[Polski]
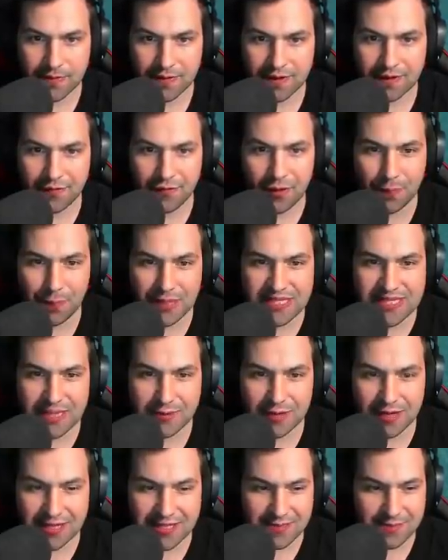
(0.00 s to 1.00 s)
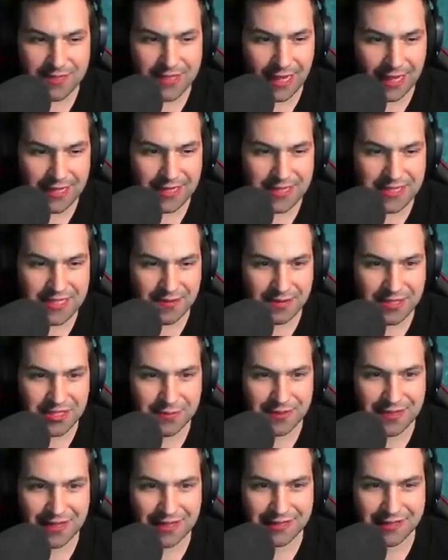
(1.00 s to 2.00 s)
I wypłać cały hajs i mi daj i
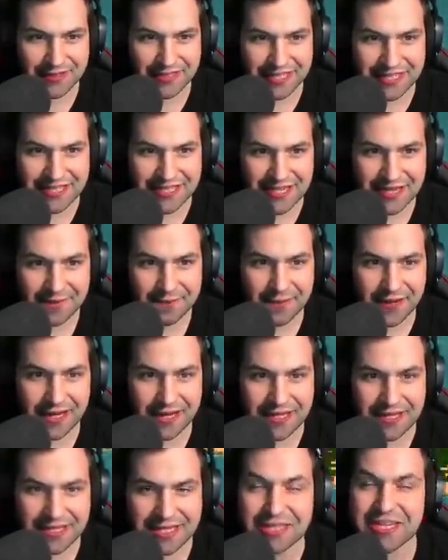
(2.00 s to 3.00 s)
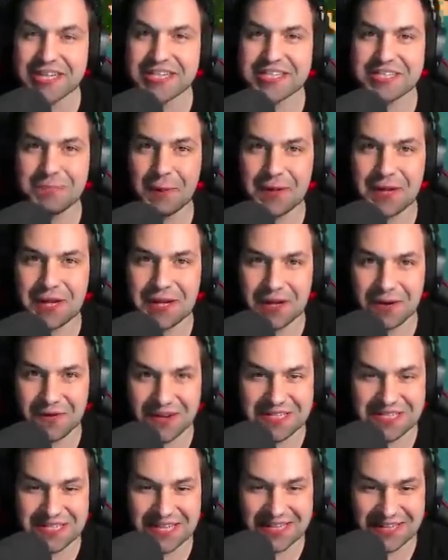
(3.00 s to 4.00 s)
zobaczymy ile tego jest. Bo ja nie chcę teraz
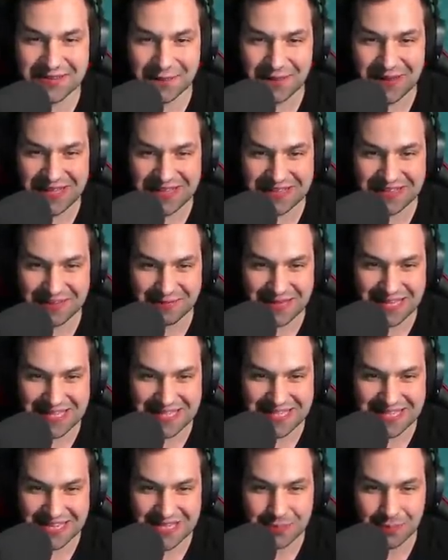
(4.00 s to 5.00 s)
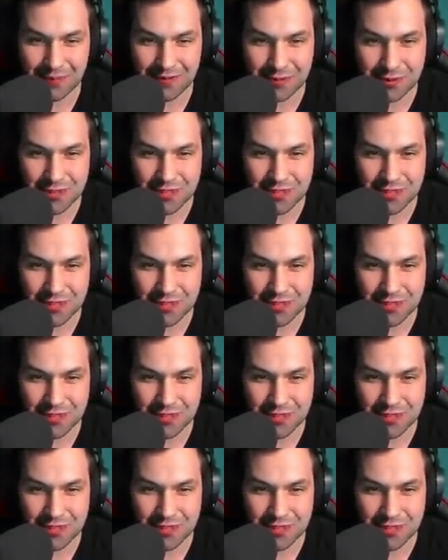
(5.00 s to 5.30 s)
spoilerować ile tego pie tych pieniędzy jest, pewnie już